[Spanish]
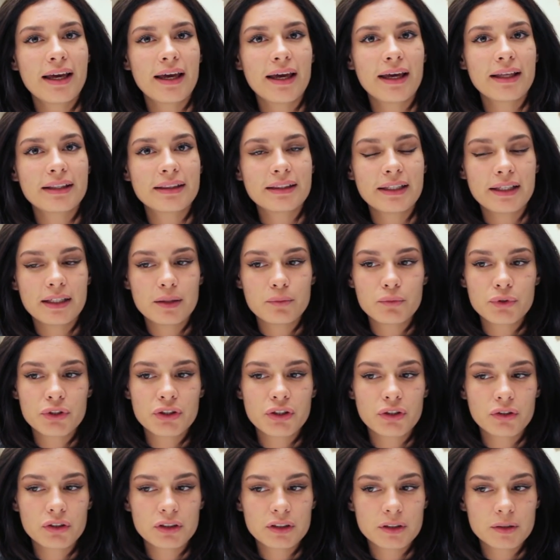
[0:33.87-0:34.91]
Eh, tiene
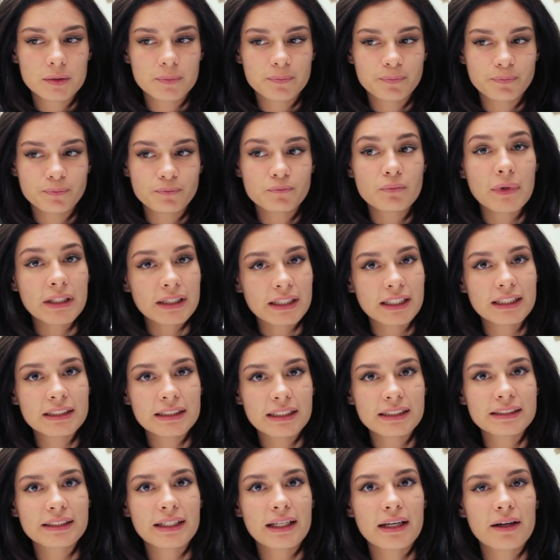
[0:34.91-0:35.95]
muchos
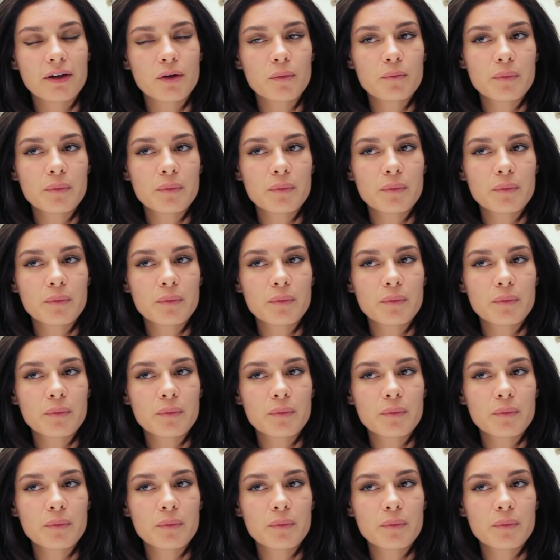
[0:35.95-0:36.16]
matices que la